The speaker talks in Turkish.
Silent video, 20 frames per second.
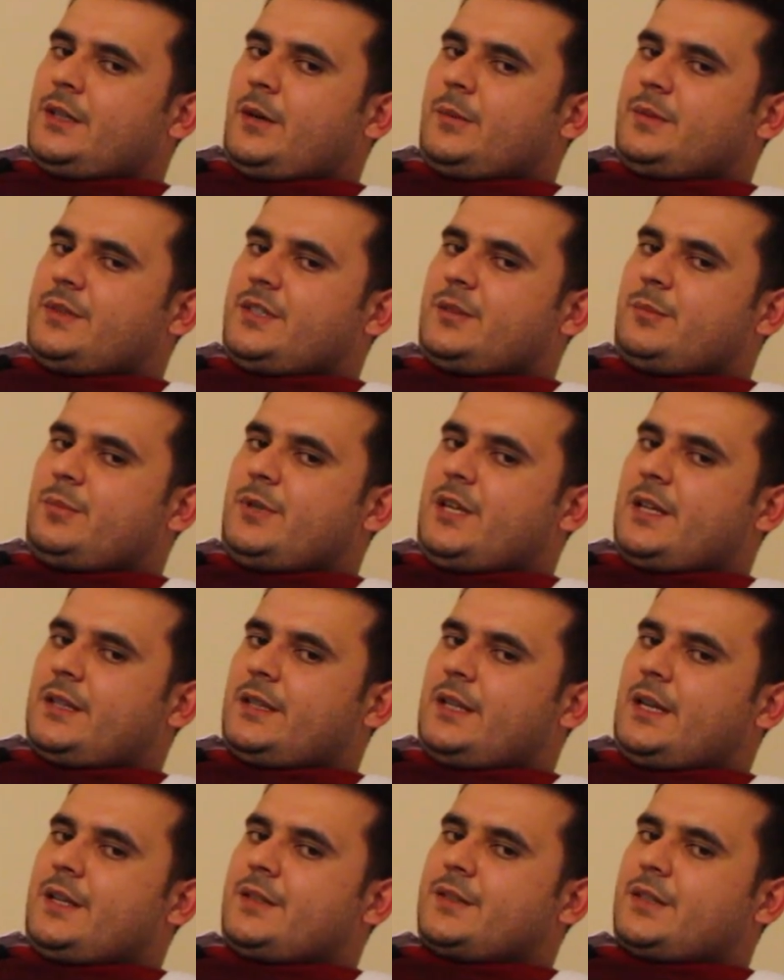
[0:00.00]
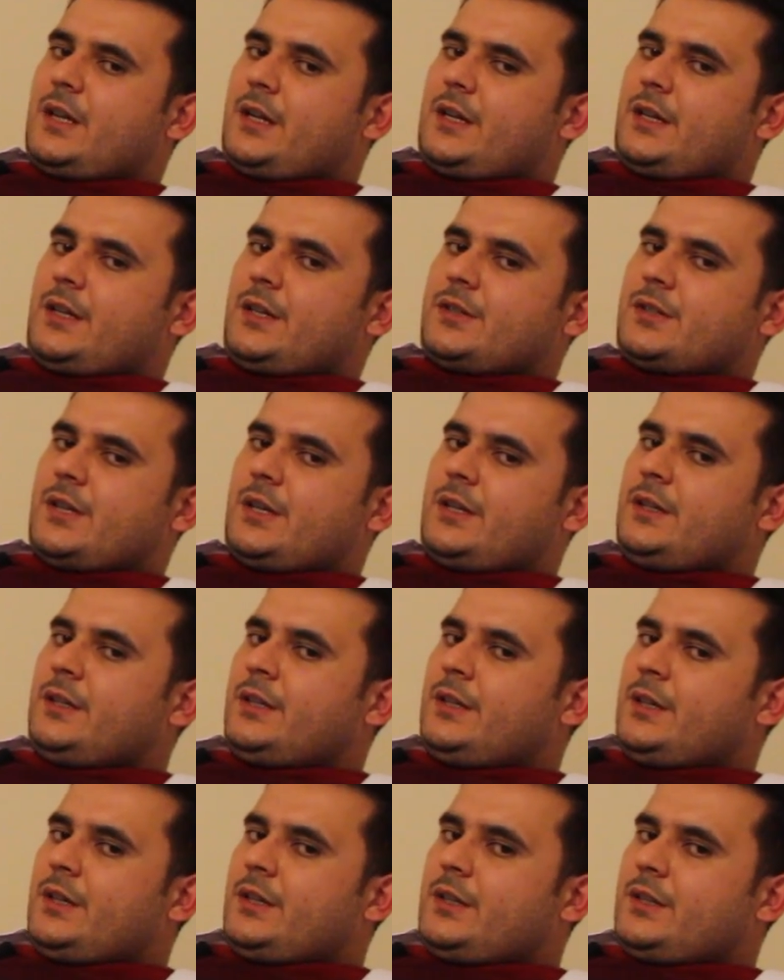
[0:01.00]
Tabii siz bileklerinizi arkadaşlar
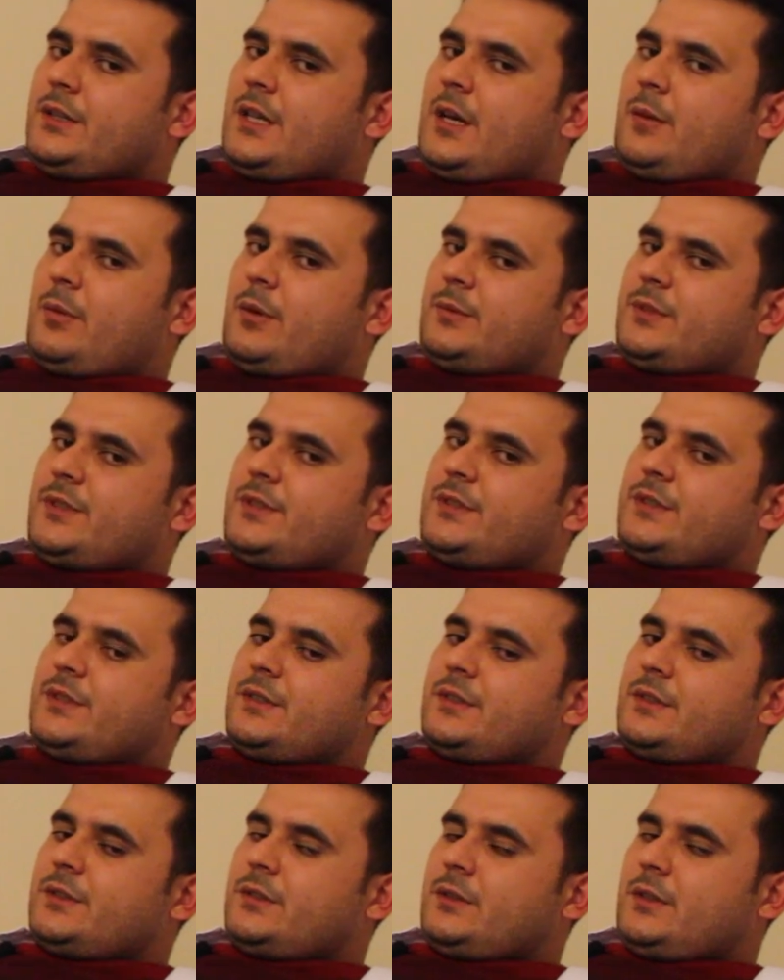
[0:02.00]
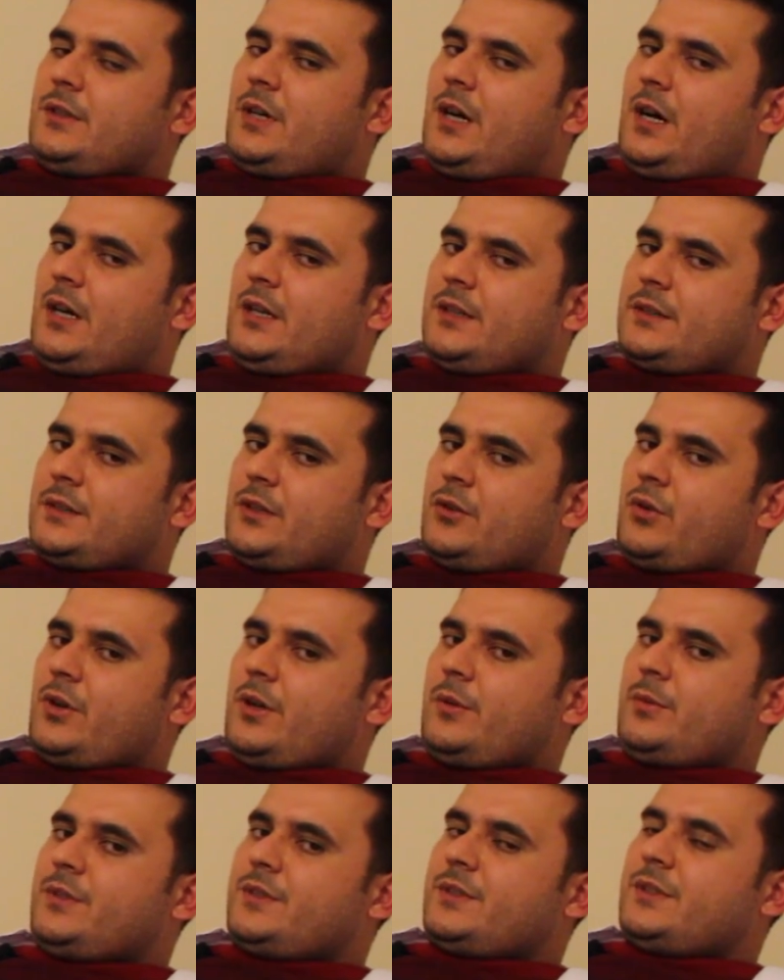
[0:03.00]
ne yapabilirsiniz? E, ağırlık da
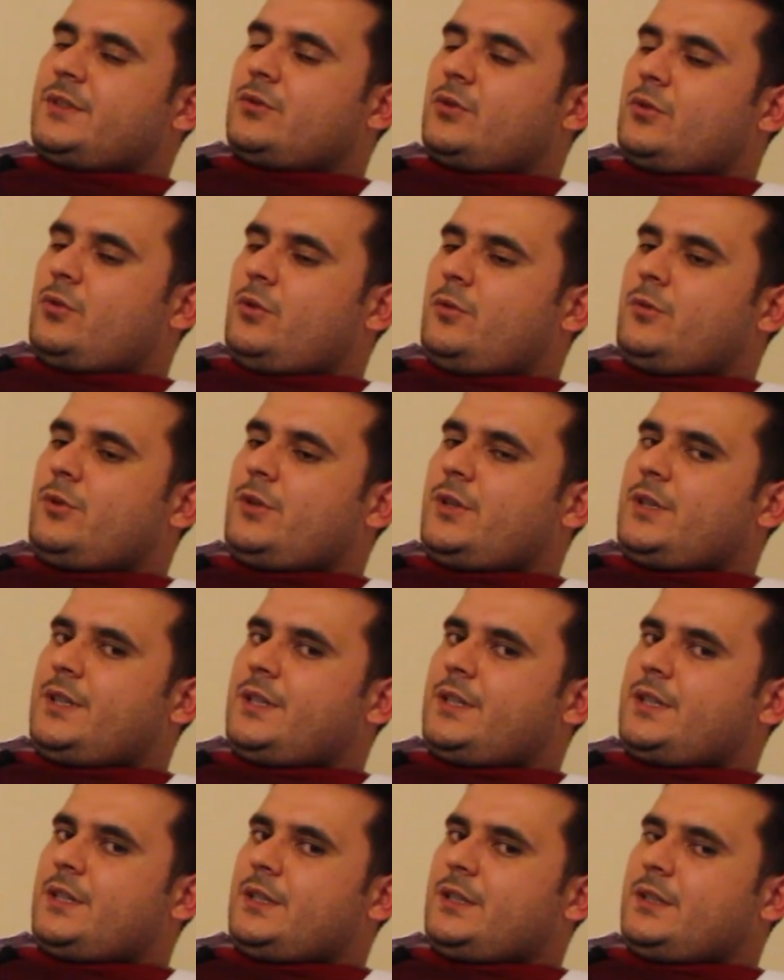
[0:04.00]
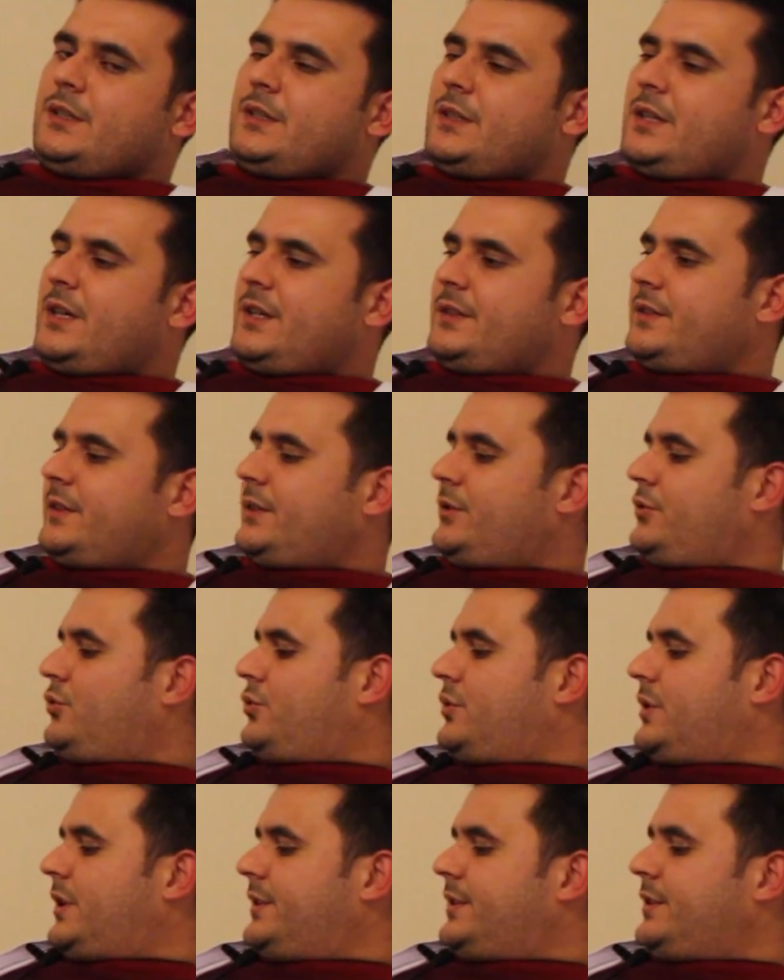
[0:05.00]
koyabilirsiniz o bölgedeki kasları
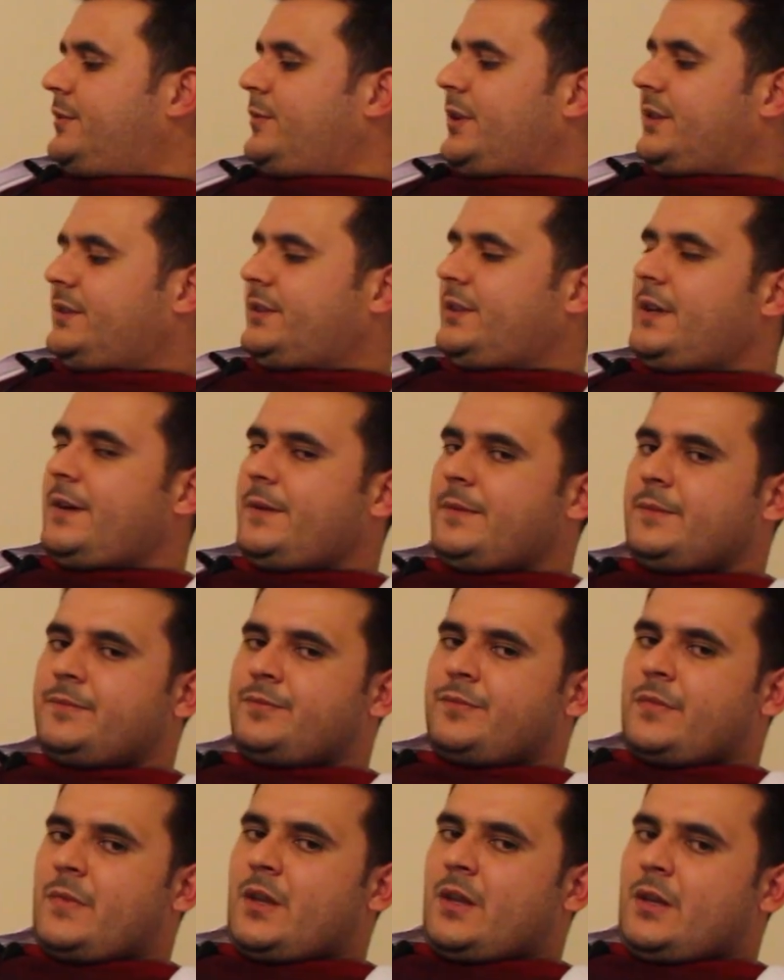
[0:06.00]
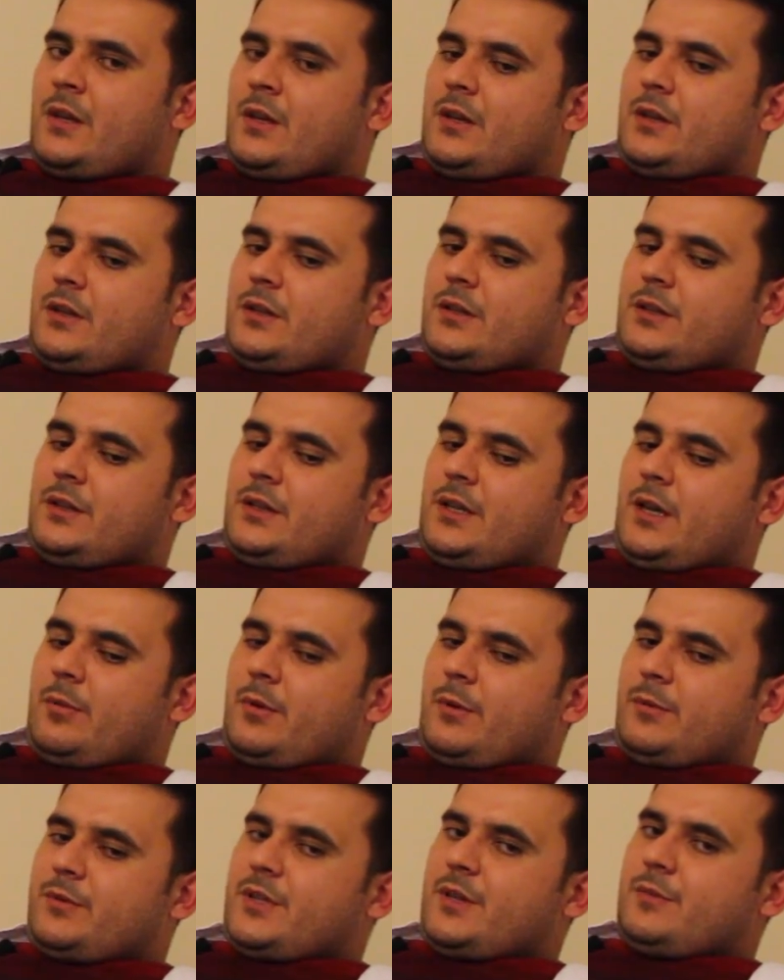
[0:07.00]
güçlendirme adına e,
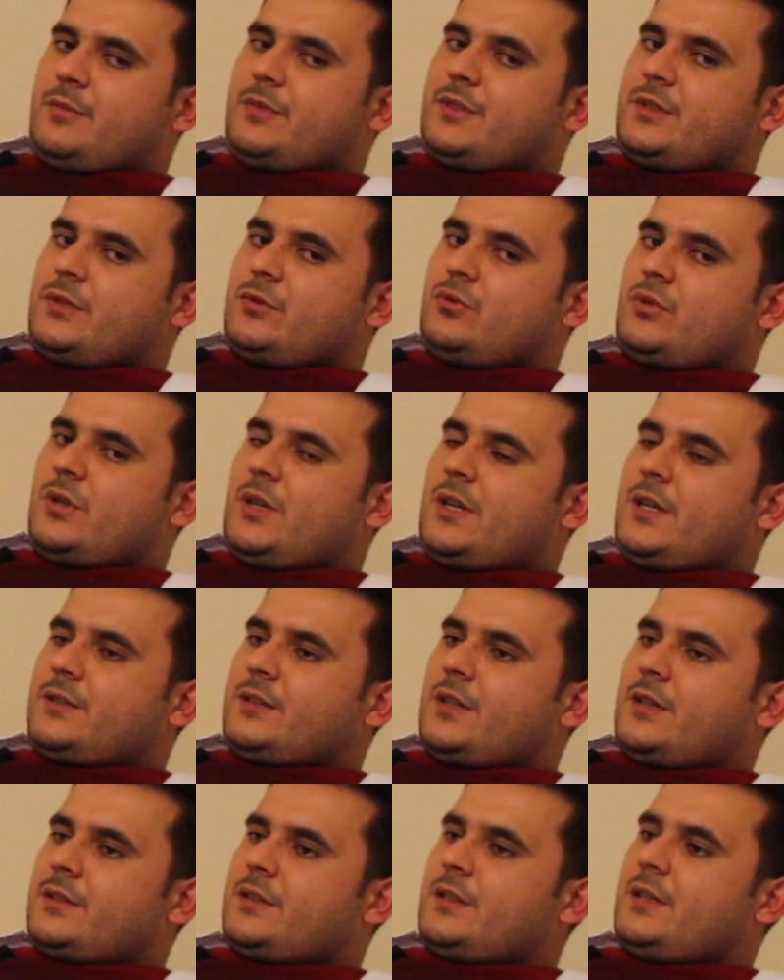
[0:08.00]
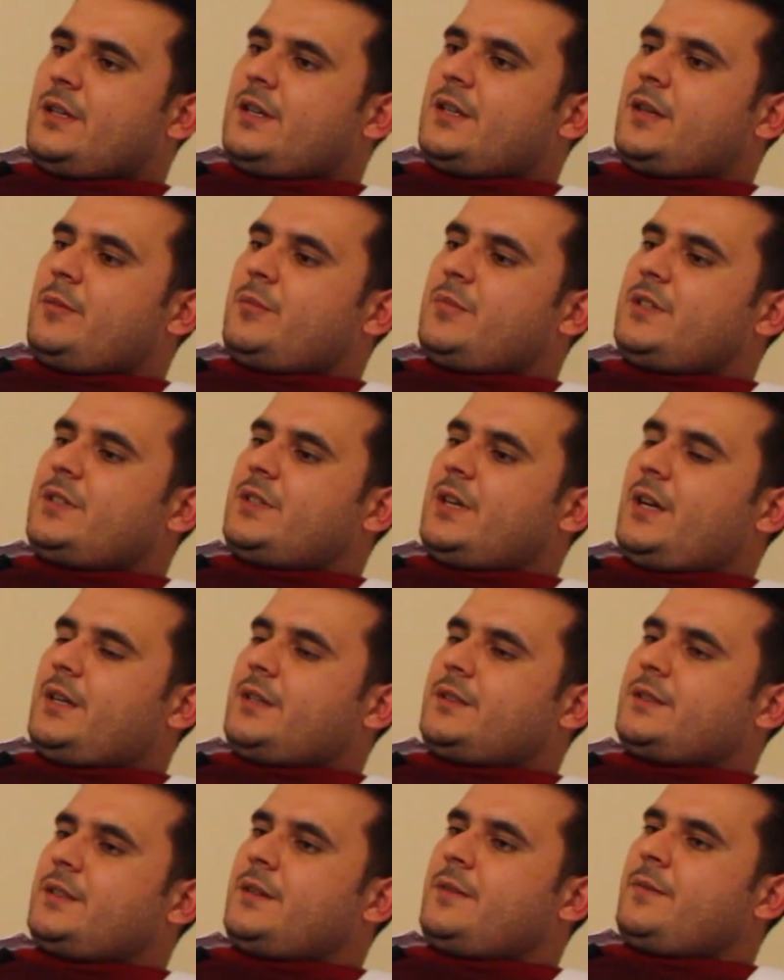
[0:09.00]
yapabileceğimiz güzel egzersizlerden bir
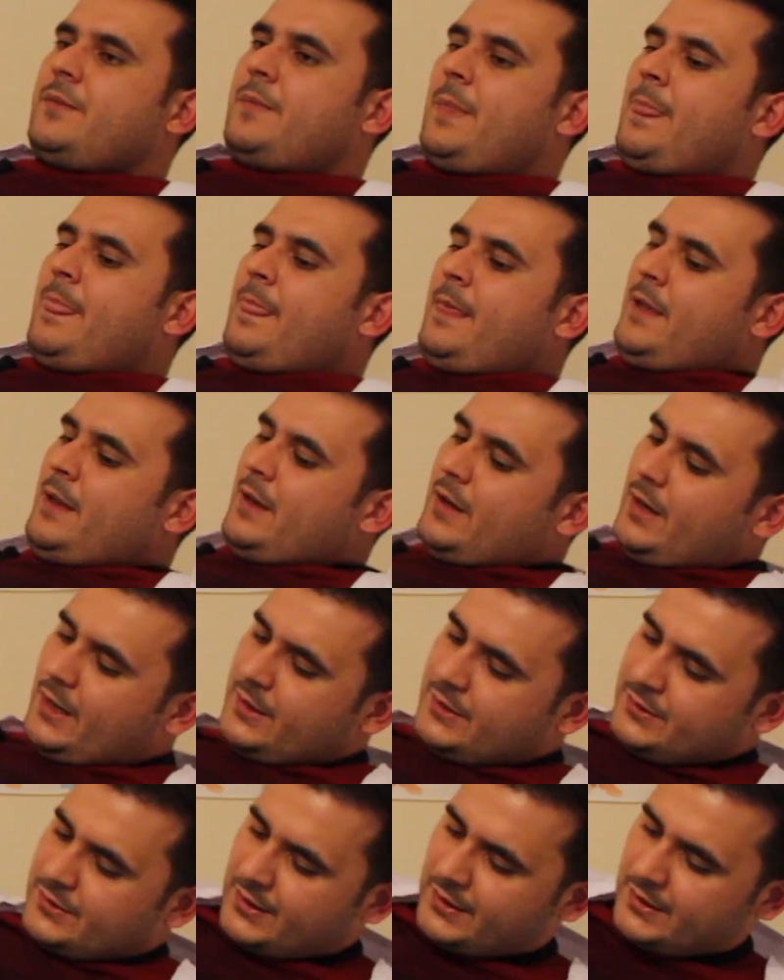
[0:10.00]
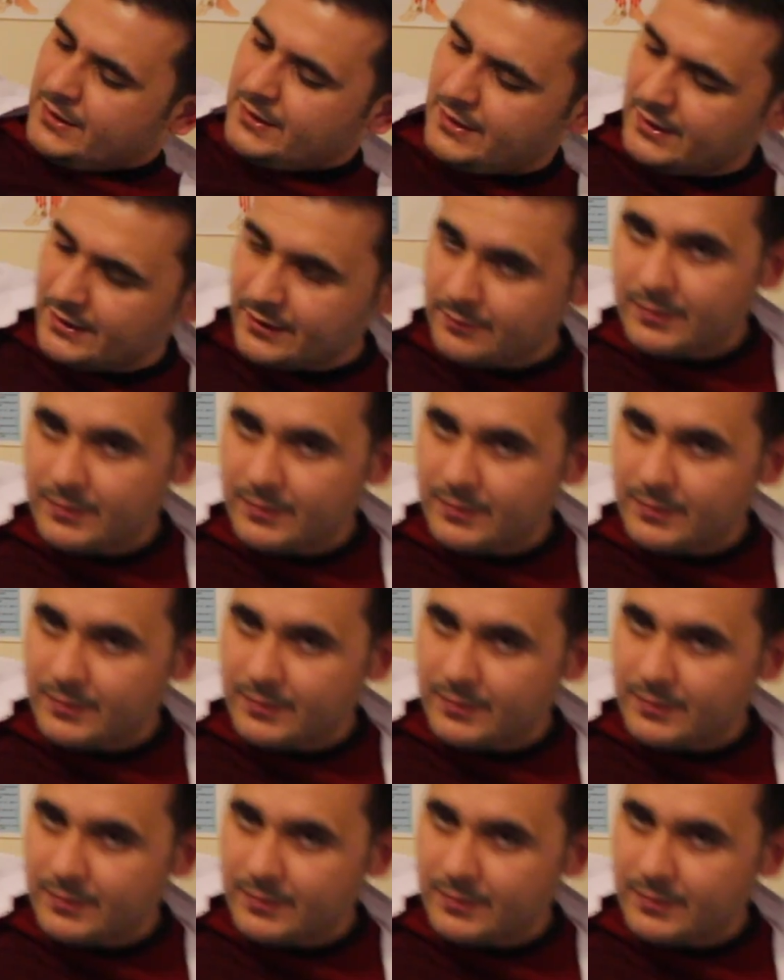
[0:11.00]
tanesi. Aynı şekilde